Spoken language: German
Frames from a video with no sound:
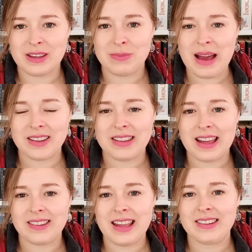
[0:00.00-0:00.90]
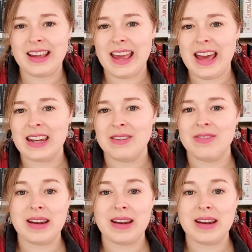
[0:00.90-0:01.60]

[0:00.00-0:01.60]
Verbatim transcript: Ich mag es ja sehr, sehr gerne,